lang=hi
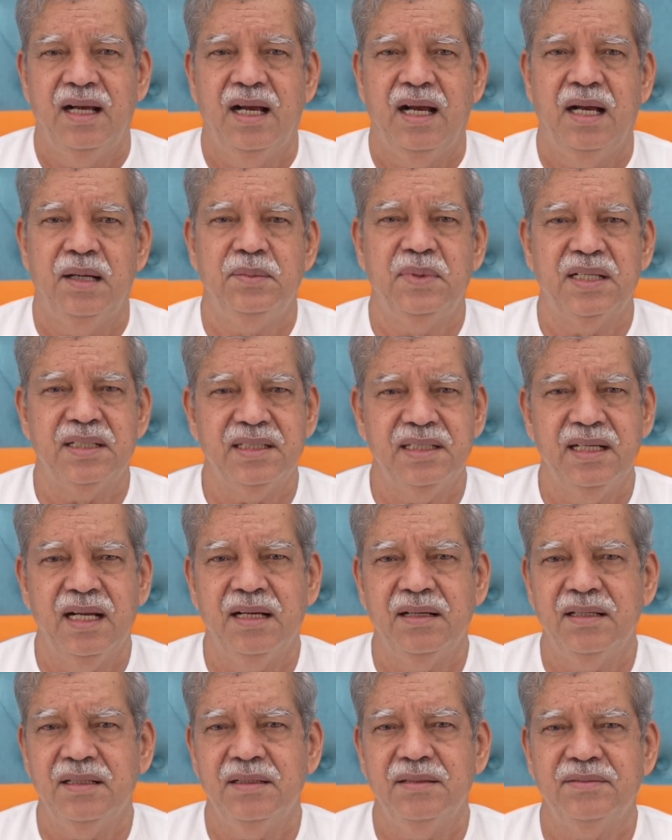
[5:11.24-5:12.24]
हमारे
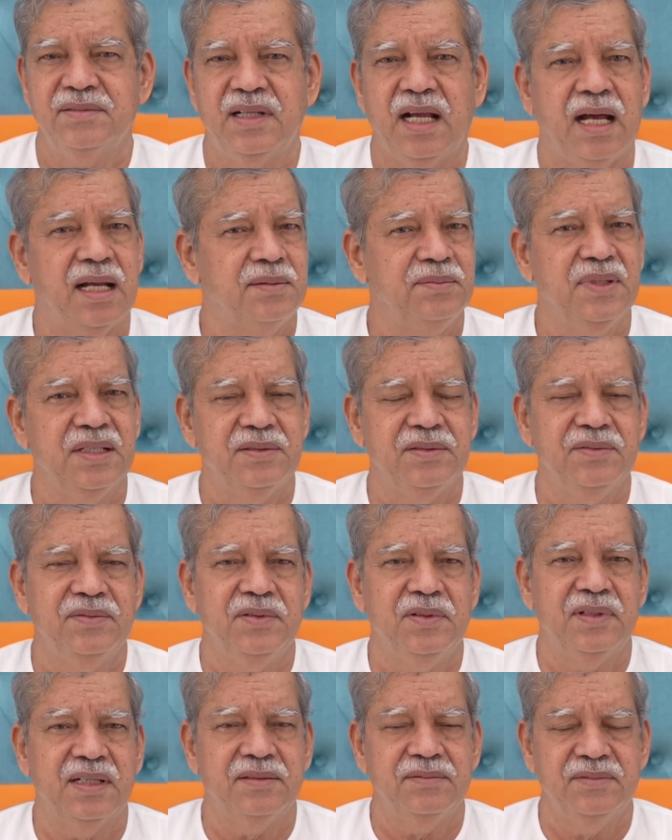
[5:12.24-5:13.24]
यहाँ धार्मिक
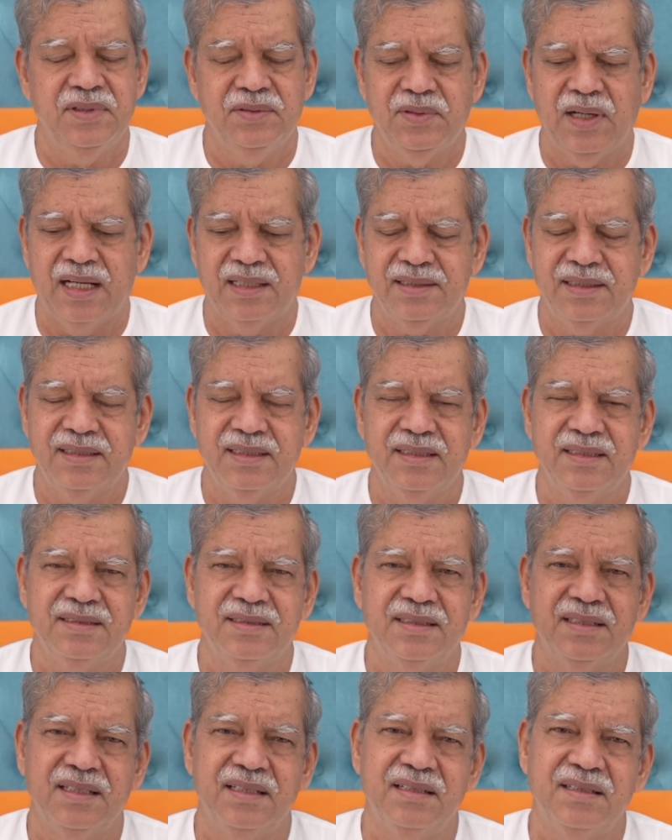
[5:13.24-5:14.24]
विवाद
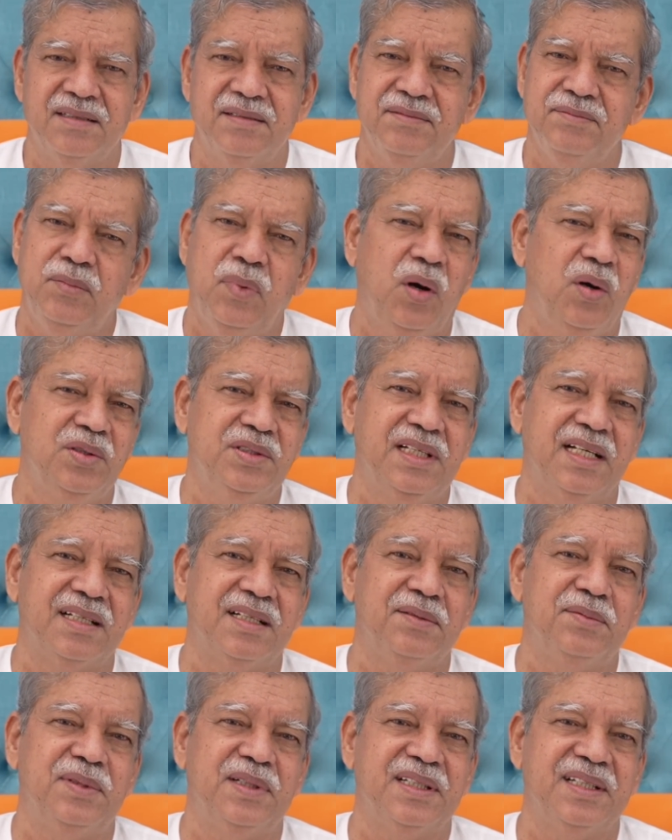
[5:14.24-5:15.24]
बहुत
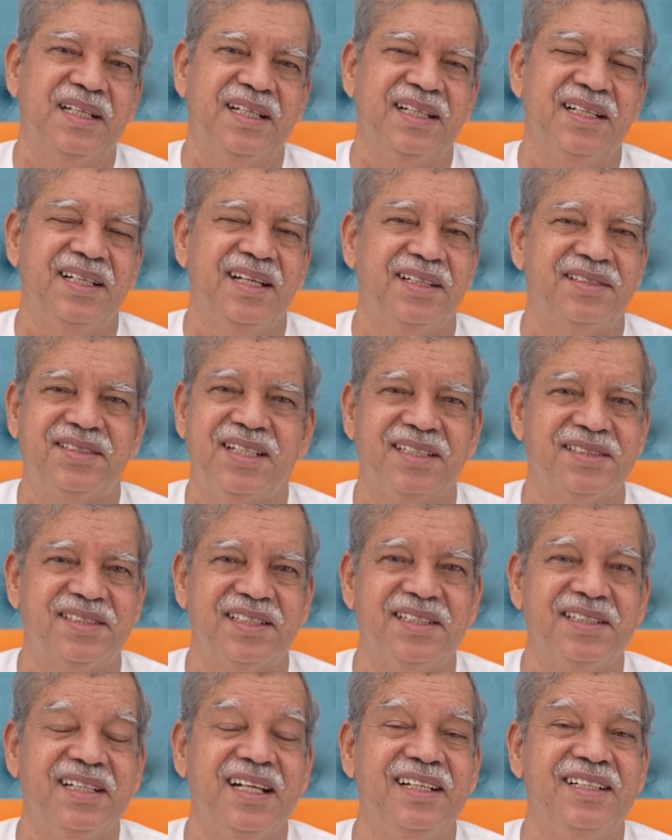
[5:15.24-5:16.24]
ज़्यादा बढ़ गए ये अच्छा
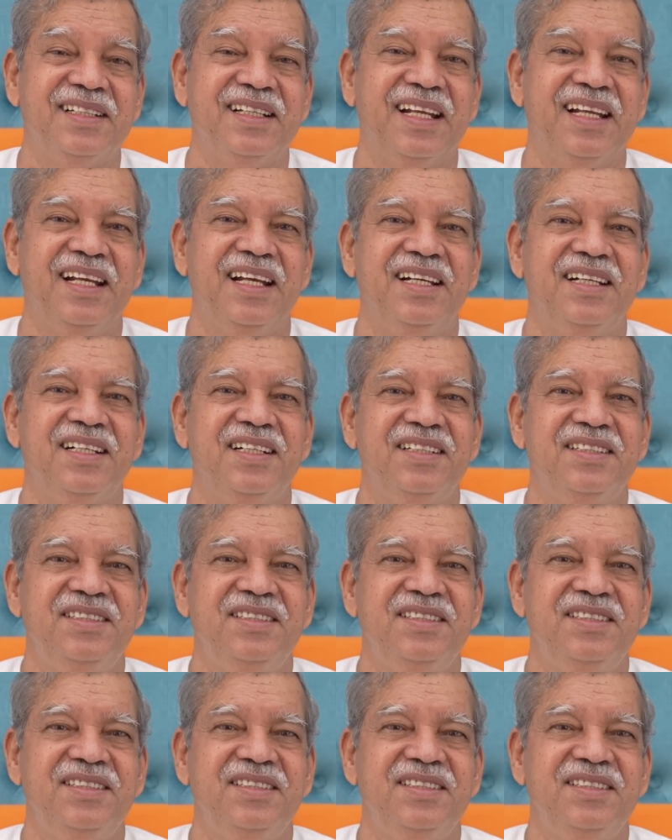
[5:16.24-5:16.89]
सिग्नल नहीं है